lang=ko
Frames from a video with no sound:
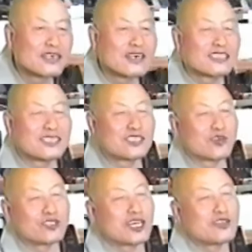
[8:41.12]
그래서
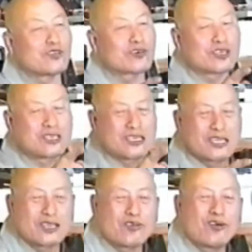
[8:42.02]
요새는
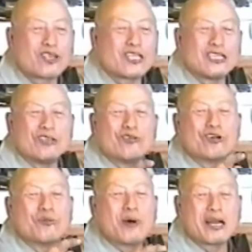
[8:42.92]
또큰 공기 들어온
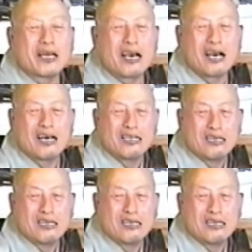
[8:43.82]
거 말이야